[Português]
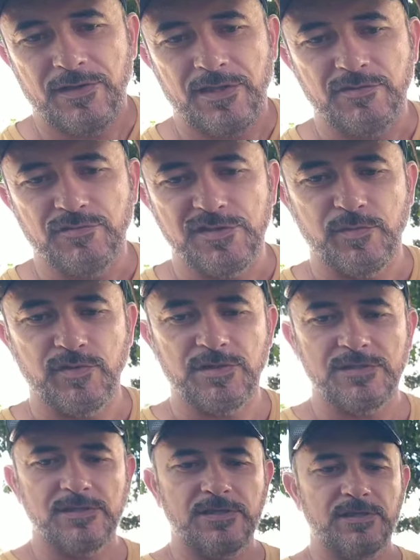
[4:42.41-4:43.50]
As duas
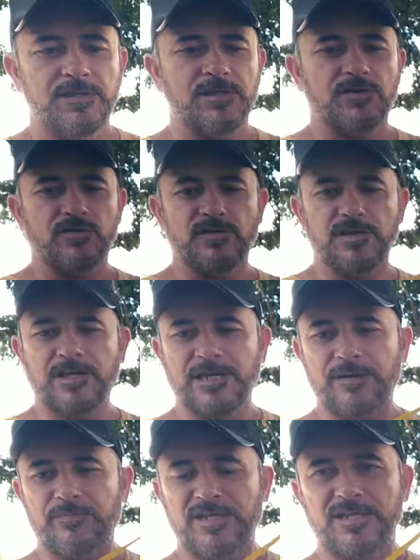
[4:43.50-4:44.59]
pontas. E agora eu vou tirar
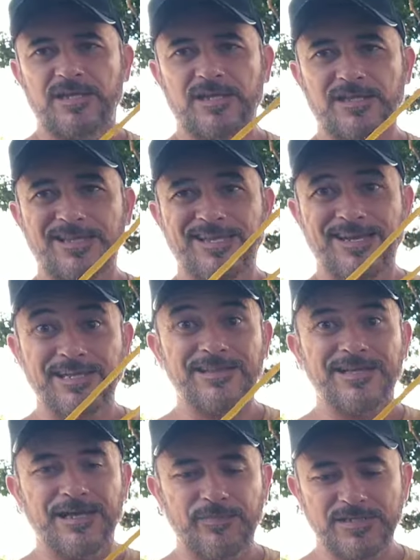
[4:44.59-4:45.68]
a medida aqui direto
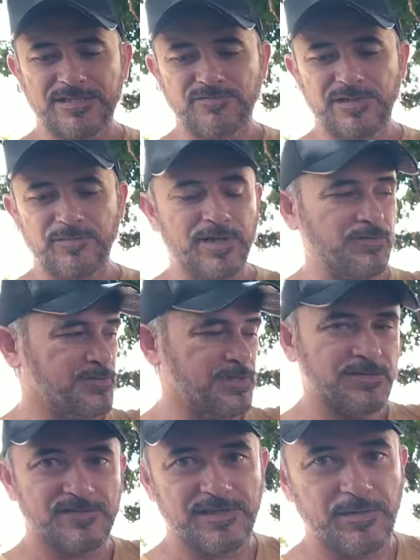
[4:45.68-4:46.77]
na cabeça do animal,
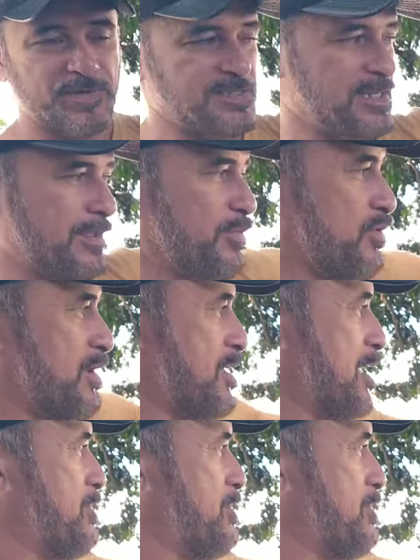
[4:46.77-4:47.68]
certo? Você vai passar aqui por dentro da